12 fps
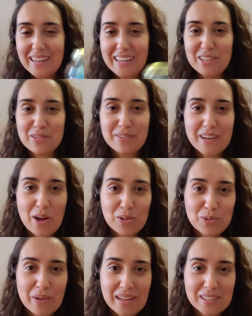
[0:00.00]
E no final
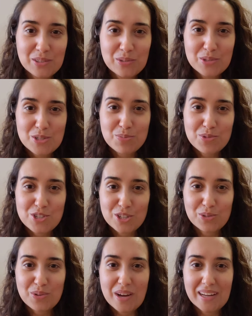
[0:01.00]
do ano, no último dia
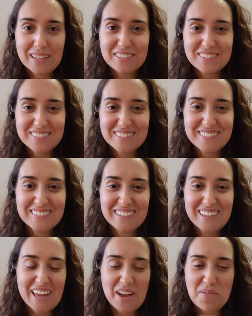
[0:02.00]
do ano,
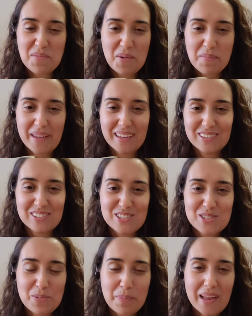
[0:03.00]
é um momento
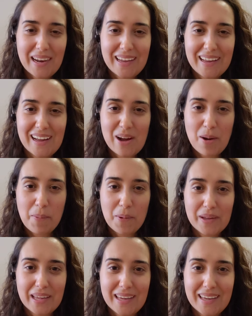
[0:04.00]
super legal
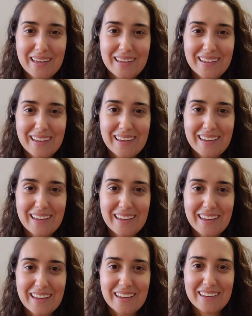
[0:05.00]
porque
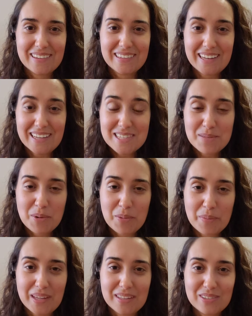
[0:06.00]
é nesse
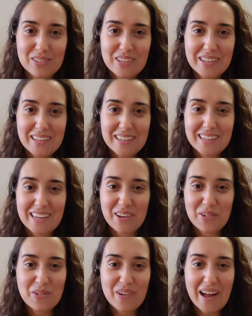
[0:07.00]
momento que
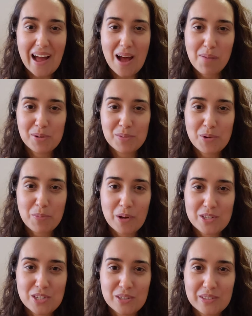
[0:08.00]
eu abro o meu
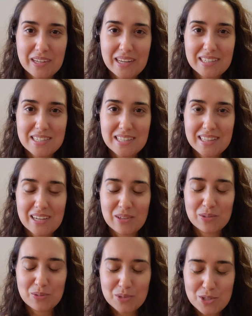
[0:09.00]
potinho da gratidão
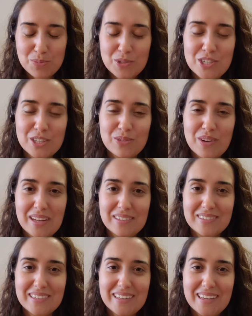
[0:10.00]
no último dia do ano
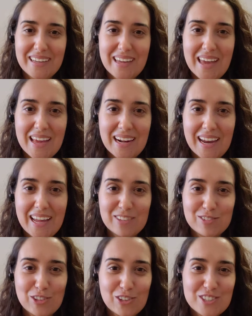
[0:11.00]
e releio
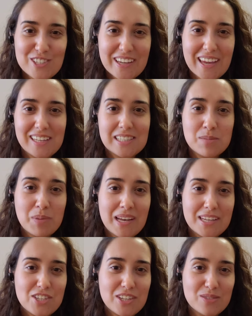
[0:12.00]
todos aqueles
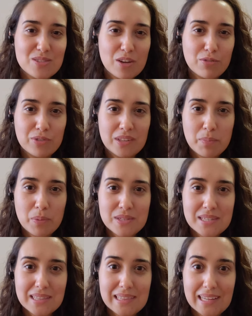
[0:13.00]
bilhetinhos que eu fui
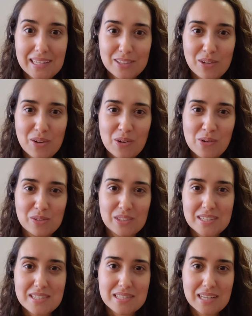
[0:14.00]
depositando ao longo
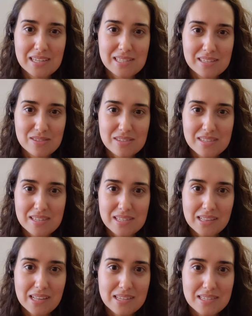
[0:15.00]
desses
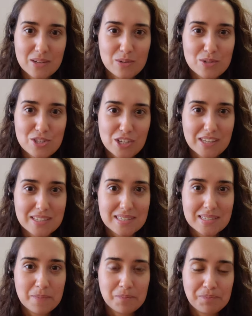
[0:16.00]
365
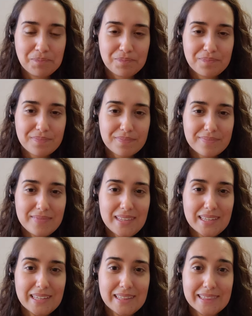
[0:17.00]
dias.
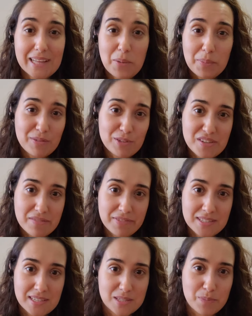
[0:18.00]
Então, para você
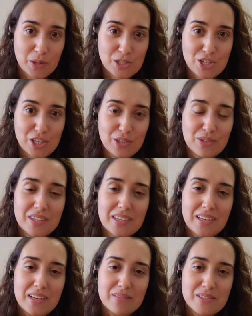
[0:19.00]
fazer esse potinho,
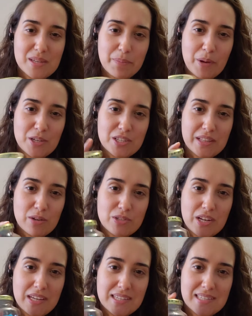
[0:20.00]
você pode estar tá
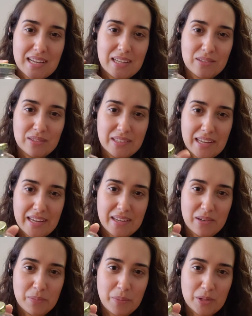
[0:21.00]
utilizando
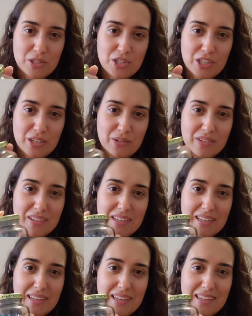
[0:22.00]
né, um potinho
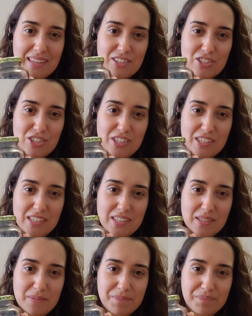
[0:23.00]
é,
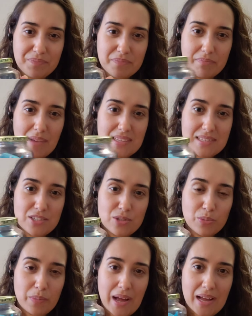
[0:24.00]
de massa de
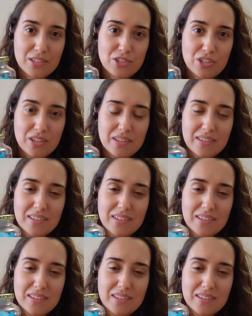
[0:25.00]
tomate